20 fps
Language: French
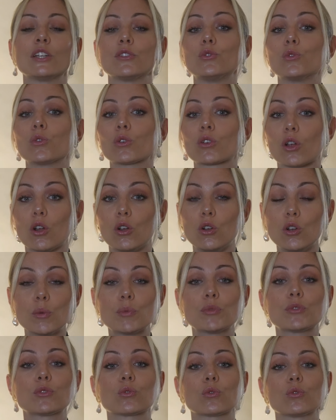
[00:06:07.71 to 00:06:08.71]
Donc
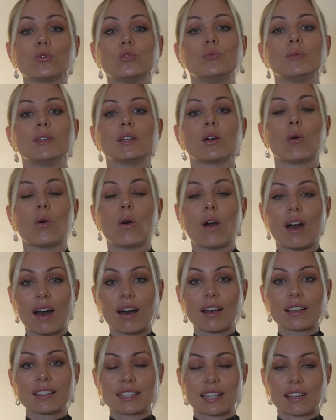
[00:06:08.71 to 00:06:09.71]
l'option numéro 1,